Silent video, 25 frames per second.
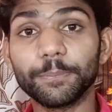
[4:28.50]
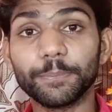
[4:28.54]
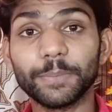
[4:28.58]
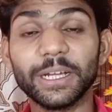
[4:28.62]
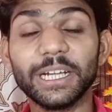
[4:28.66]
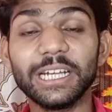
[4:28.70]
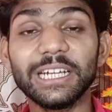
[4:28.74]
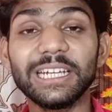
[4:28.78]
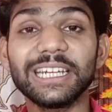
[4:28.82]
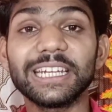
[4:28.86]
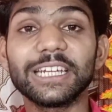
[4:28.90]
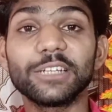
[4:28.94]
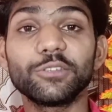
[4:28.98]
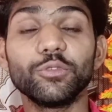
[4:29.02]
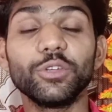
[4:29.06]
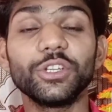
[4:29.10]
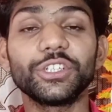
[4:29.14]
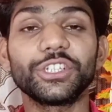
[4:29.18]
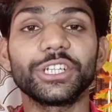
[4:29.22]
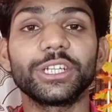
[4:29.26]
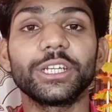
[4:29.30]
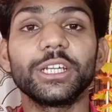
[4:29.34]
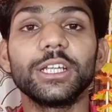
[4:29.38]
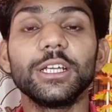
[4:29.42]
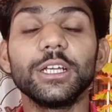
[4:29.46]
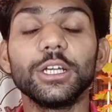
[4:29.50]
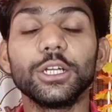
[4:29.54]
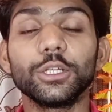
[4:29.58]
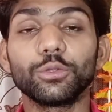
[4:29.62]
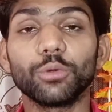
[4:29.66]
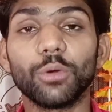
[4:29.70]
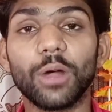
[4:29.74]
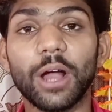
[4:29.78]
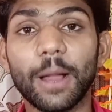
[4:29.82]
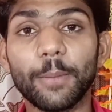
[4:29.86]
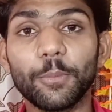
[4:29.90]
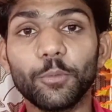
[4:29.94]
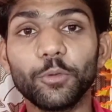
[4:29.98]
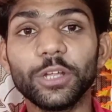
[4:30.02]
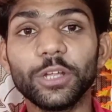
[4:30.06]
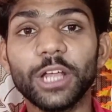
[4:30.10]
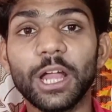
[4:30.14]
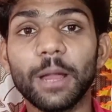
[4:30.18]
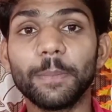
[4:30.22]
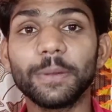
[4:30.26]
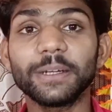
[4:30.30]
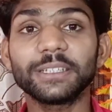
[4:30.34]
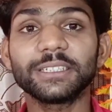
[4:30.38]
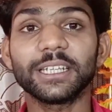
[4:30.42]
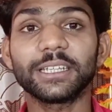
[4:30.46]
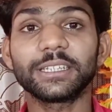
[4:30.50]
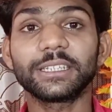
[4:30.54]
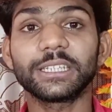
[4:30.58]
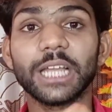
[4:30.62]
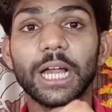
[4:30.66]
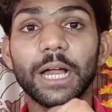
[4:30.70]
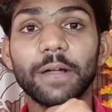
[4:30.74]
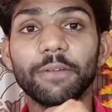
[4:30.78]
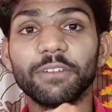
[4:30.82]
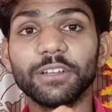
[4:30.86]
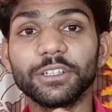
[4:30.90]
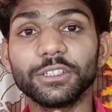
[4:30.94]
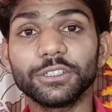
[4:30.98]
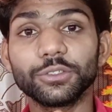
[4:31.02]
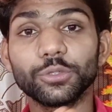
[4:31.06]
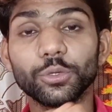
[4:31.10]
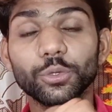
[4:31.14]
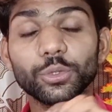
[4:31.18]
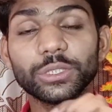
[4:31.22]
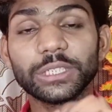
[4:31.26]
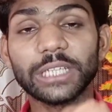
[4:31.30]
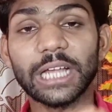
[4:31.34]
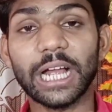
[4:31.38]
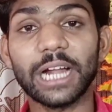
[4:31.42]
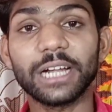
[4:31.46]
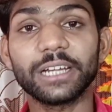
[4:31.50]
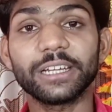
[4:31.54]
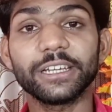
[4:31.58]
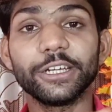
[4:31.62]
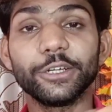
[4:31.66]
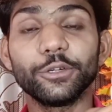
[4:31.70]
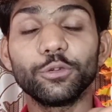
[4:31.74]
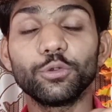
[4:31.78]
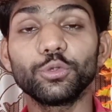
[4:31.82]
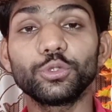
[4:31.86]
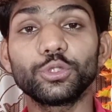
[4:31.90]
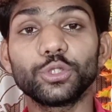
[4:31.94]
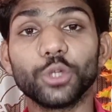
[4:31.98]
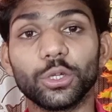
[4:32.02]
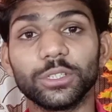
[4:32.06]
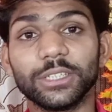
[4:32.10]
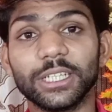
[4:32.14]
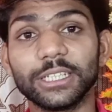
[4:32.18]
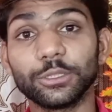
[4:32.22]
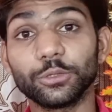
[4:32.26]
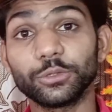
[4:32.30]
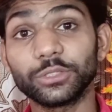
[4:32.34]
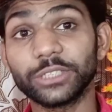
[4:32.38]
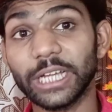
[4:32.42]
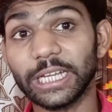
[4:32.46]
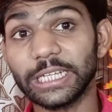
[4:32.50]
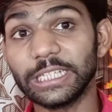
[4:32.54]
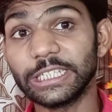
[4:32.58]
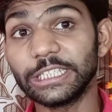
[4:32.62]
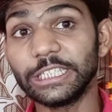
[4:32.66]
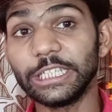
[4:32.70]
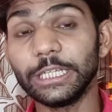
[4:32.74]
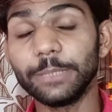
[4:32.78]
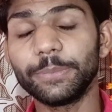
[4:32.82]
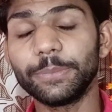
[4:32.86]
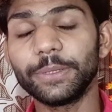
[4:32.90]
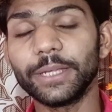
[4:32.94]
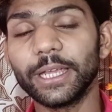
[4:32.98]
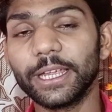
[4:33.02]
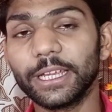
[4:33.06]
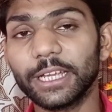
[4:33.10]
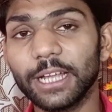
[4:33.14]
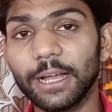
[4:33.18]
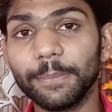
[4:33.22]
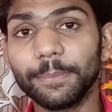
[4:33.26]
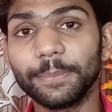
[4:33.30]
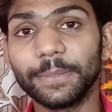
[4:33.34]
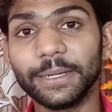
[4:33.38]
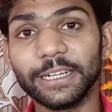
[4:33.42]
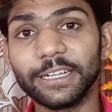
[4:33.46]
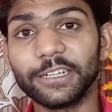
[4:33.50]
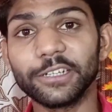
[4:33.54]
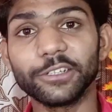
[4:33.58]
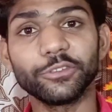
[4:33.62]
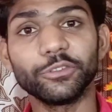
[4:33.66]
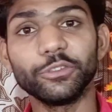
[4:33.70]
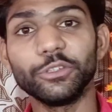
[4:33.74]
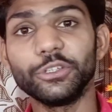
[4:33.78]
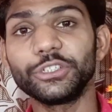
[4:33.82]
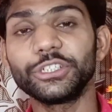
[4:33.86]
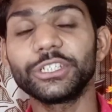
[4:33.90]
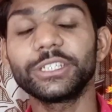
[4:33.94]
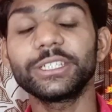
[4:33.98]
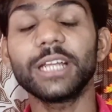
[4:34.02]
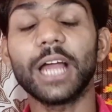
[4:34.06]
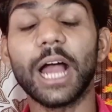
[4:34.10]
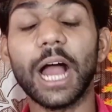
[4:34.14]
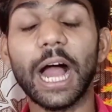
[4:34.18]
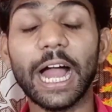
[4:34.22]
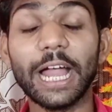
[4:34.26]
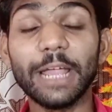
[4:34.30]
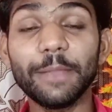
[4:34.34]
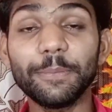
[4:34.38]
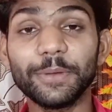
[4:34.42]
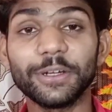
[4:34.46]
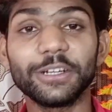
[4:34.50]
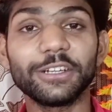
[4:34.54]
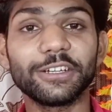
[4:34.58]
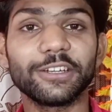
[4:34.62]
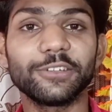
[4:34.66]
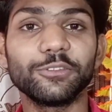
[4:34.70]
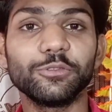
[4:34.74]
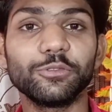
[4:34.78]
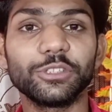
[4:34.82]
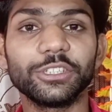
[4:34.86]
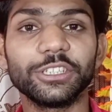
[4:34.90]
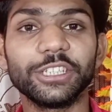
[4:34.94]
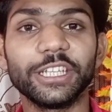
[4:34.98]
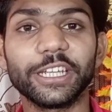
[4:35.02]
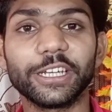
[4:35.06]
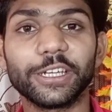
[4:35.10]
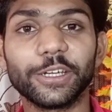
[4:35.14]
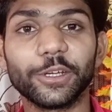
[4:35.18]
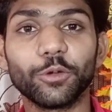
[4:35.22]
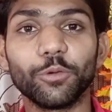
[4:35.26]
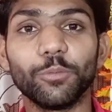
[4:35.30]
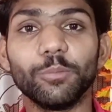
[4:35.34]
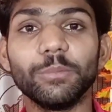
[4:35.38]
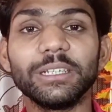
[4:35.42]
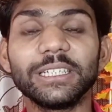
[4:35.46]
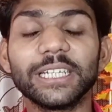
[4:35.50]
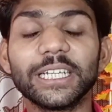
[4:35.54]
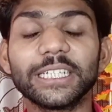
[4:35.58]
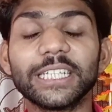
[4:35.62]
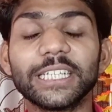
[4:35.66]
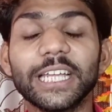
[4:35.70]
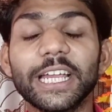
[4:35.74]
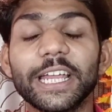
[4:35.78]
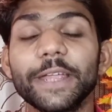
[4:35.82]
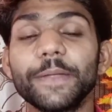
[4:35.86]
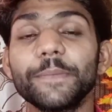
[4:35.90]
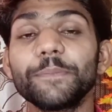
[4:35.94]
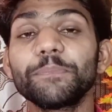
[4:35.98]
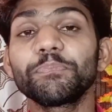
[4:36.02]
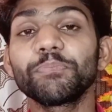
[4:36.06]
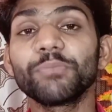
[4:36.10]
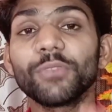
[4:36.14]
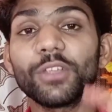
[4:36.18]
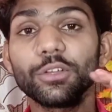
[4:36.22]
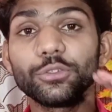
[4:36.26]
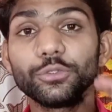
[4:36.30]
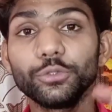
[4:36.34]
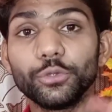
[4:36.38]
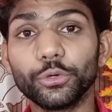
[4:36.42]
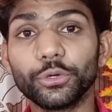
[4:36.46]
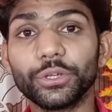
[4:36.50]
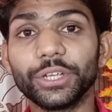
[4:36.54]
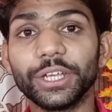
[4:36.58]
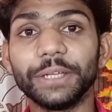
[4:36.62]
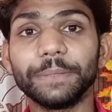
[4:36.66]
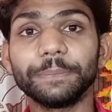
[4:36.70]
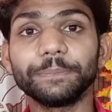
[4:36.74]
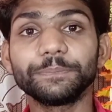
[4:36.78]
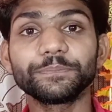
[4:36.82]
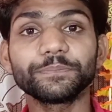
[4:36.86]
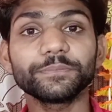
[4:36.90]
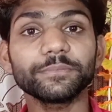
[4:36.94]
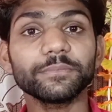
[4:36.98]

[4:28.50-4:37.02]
प्रिंट रेजोल्यूशन तो आपको यहाँ पर सत्तावन सौ साठ इंटू चौदह सौ चालीस टी का प्रिंट रेजोल्यूशन हाई प्रिंट रेजोल्यूशन देखने को मिल जाता है जो कि